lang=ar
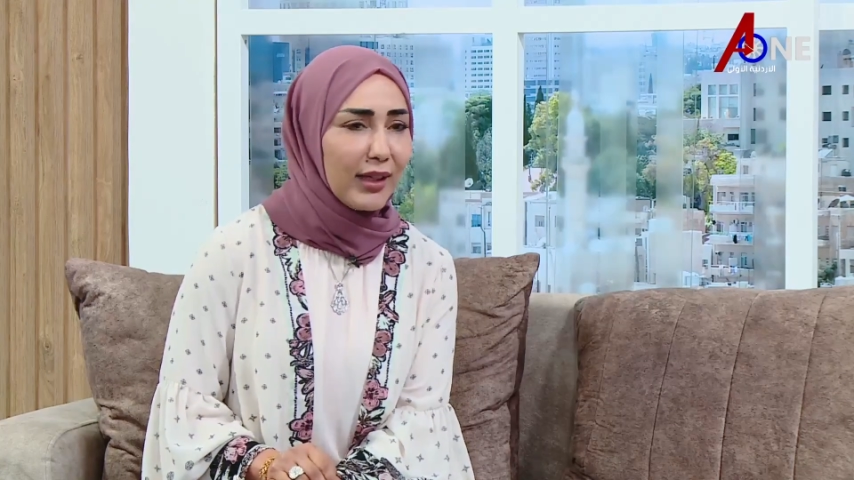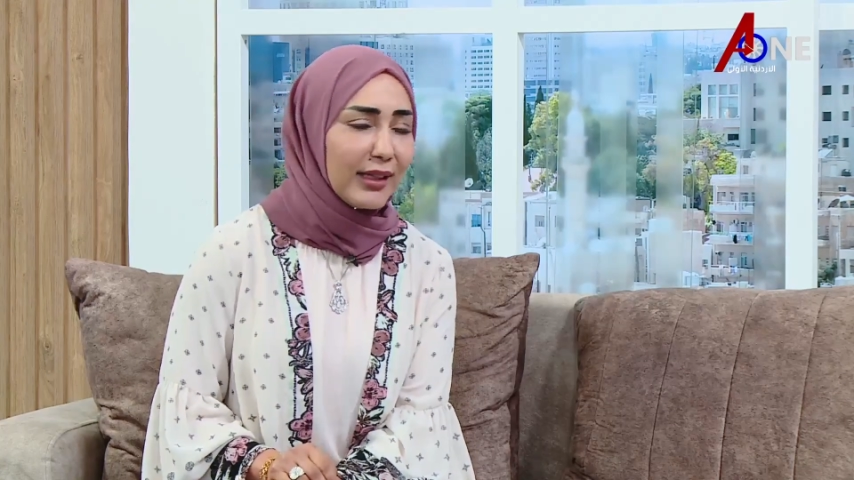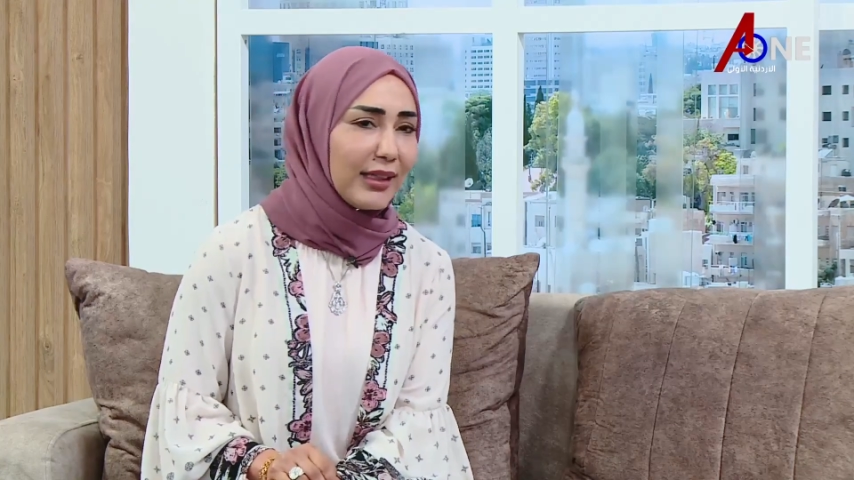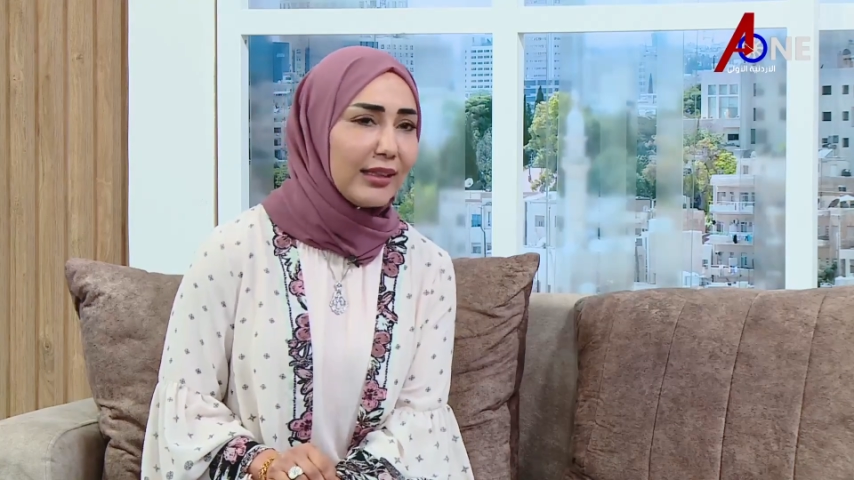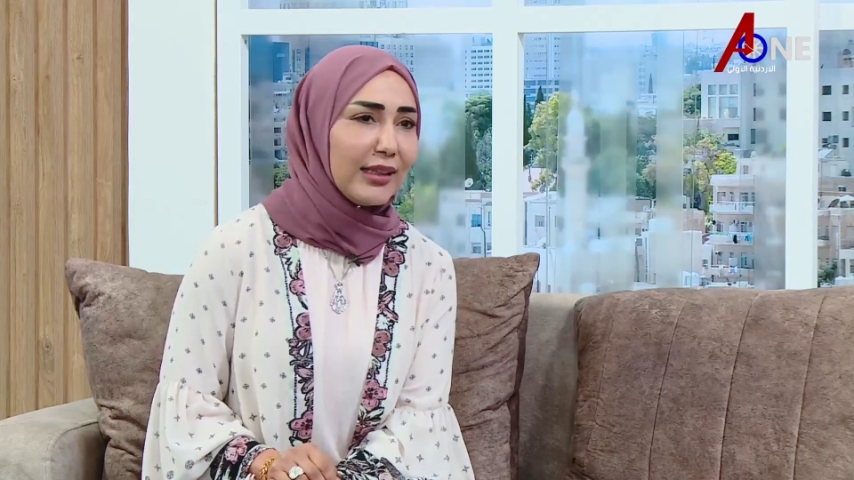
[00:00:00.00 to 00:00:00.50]

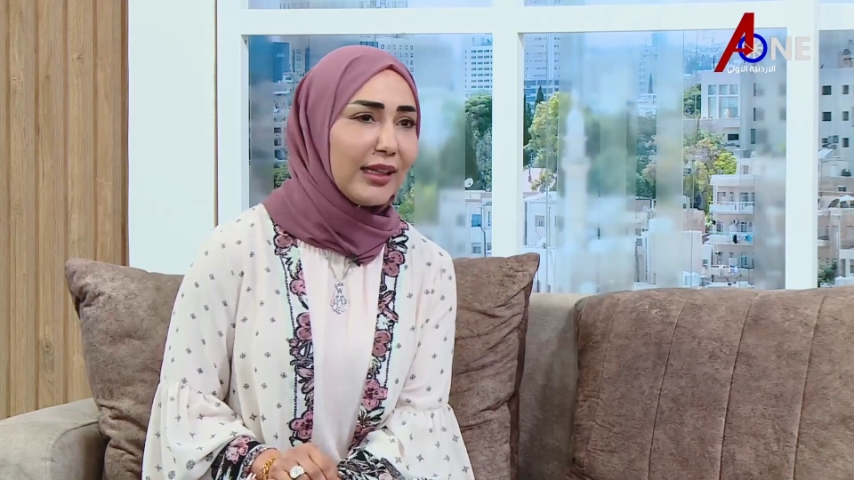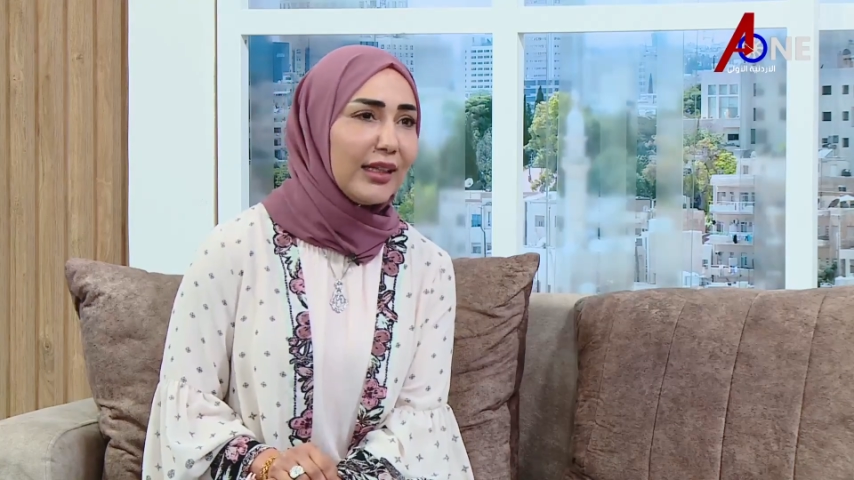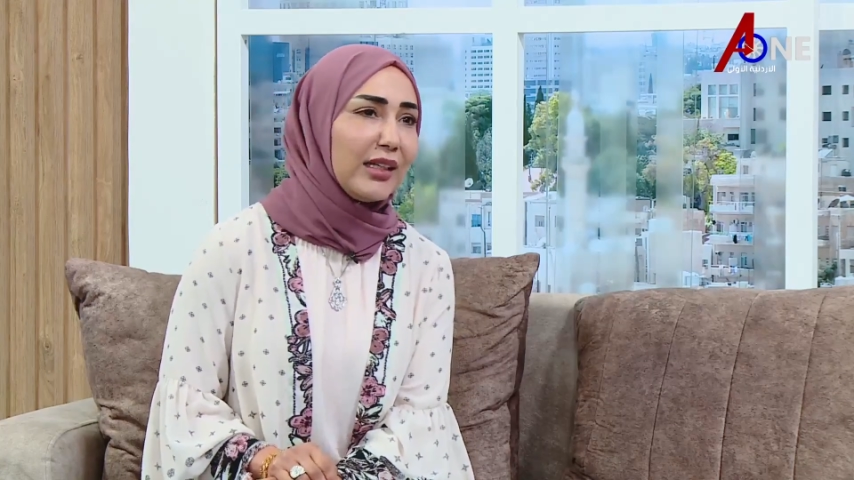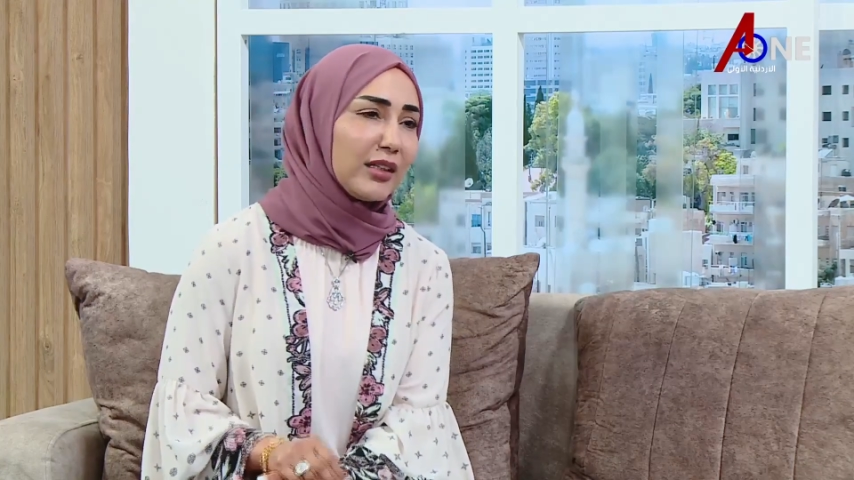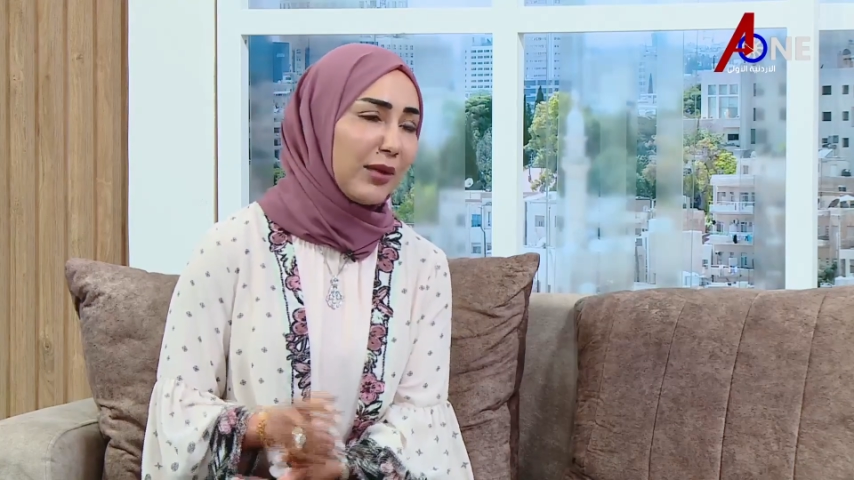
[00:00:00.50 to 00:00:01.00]
اكيد يعني
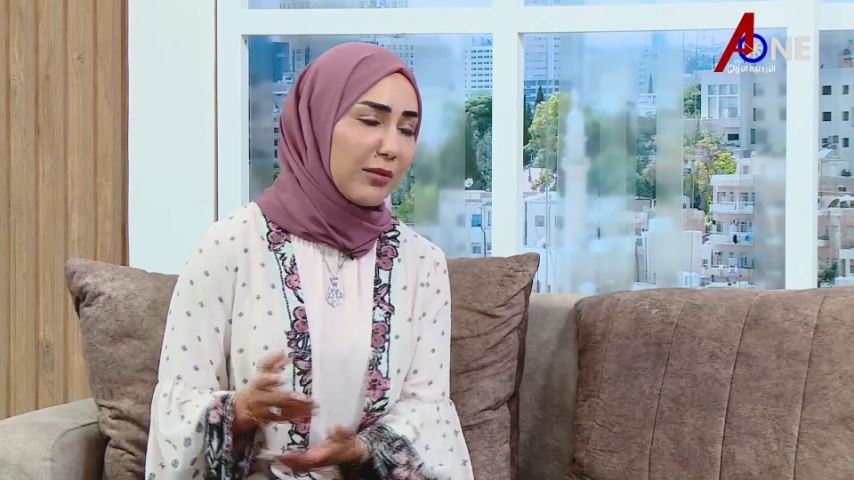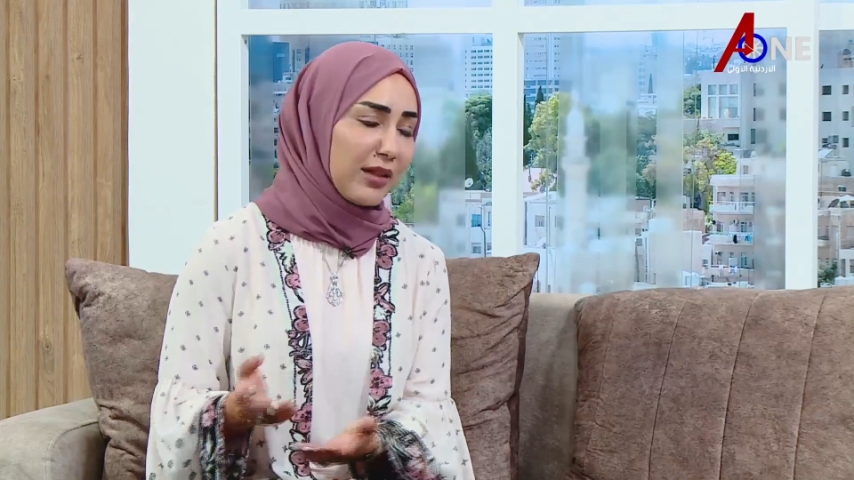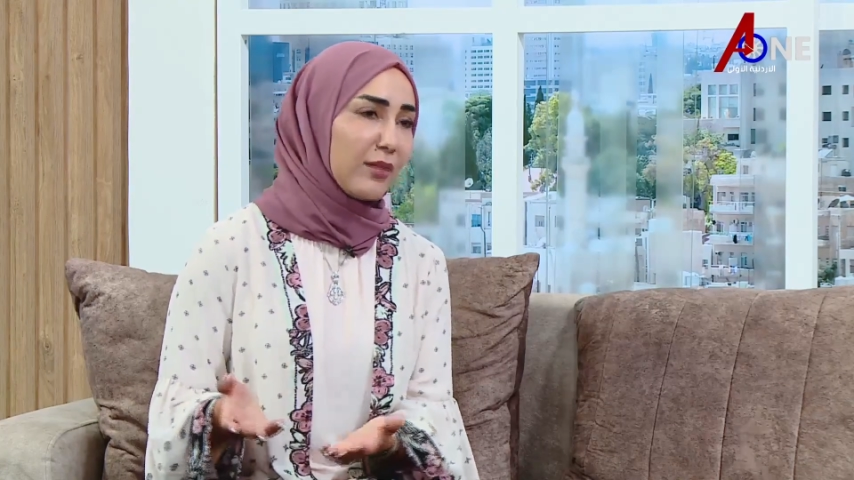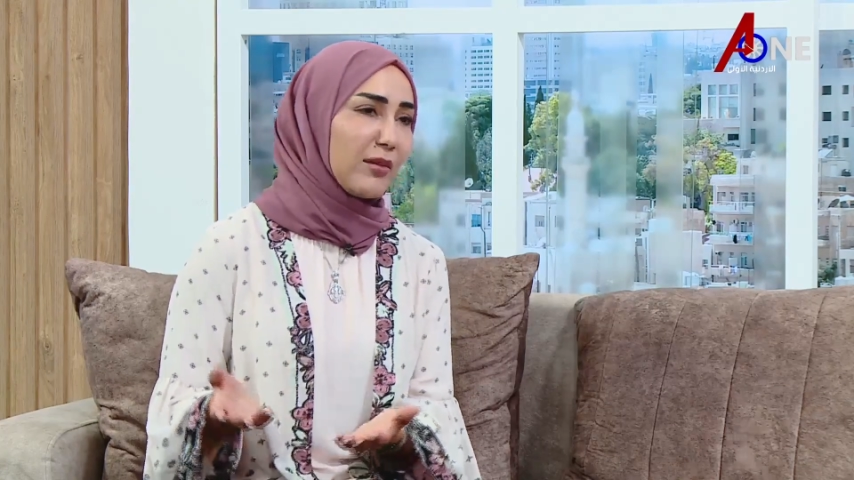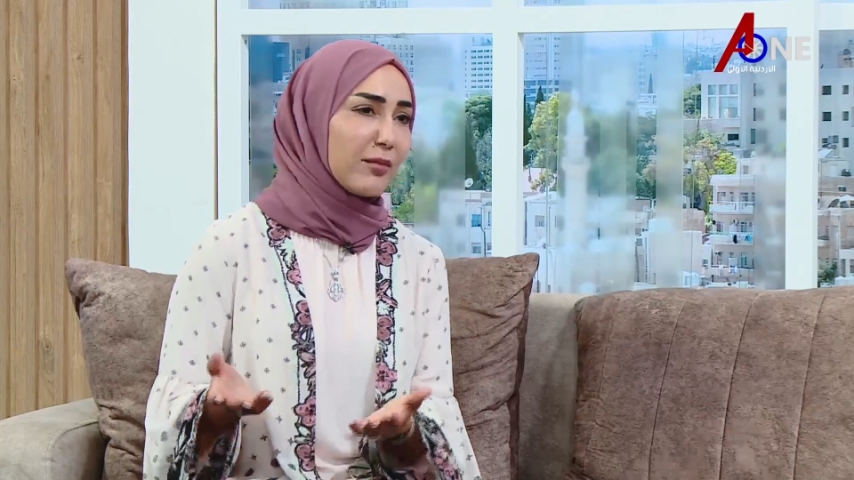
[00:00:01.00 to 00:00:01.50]
احنا طبعا
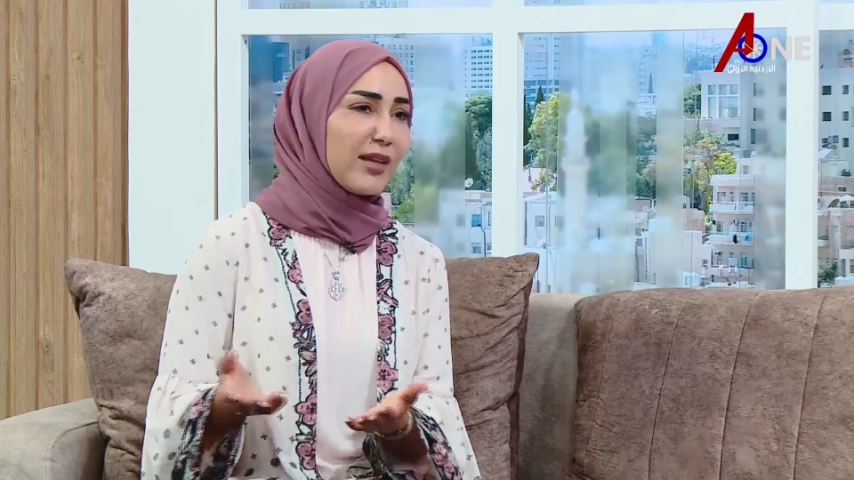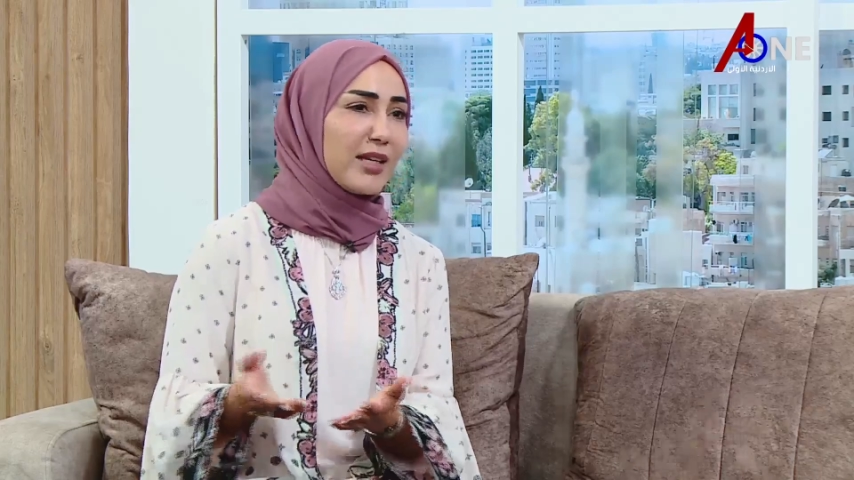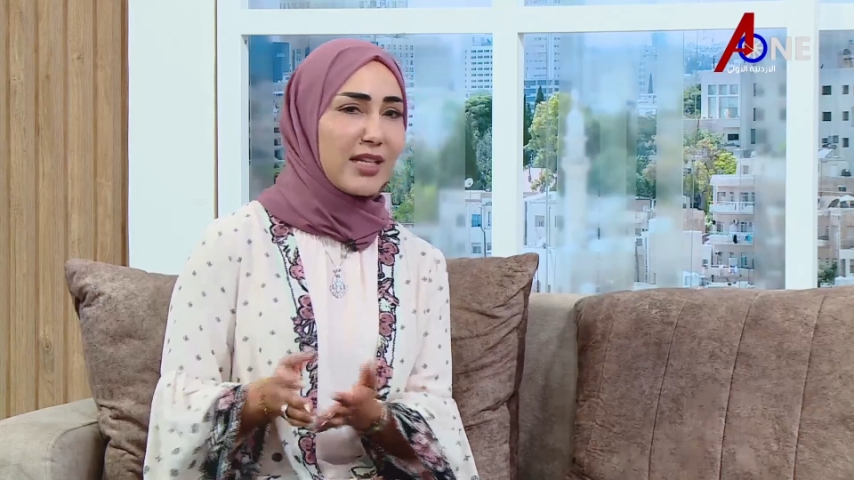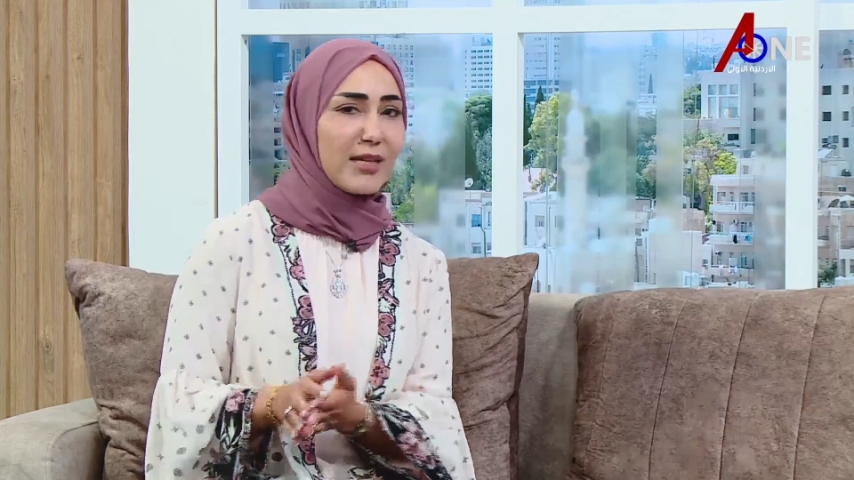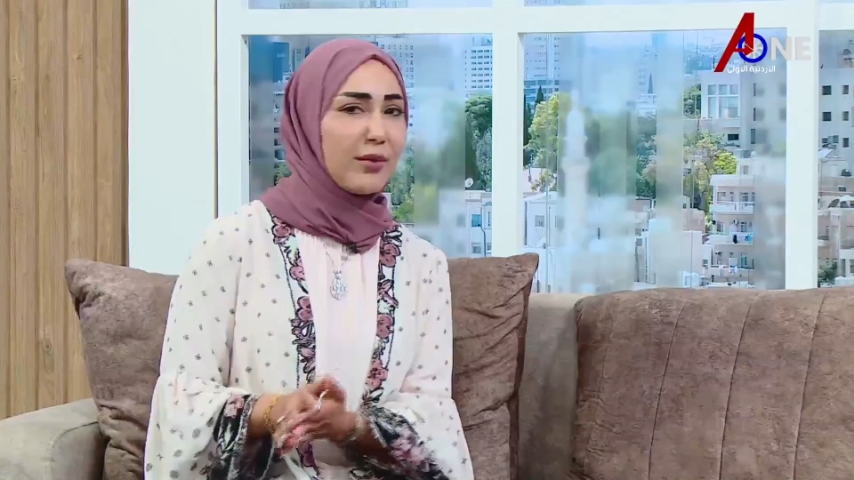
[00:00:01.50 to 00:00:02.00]
مثلا
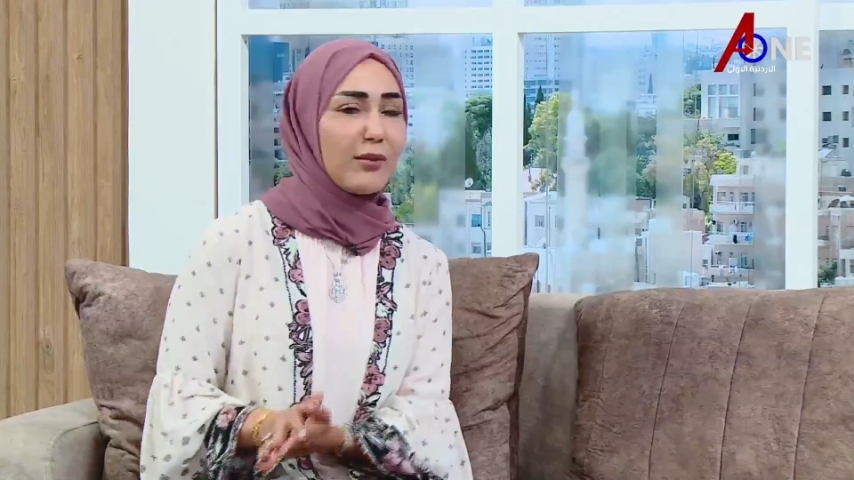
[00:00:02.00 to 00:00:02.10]
نتميز على سبيل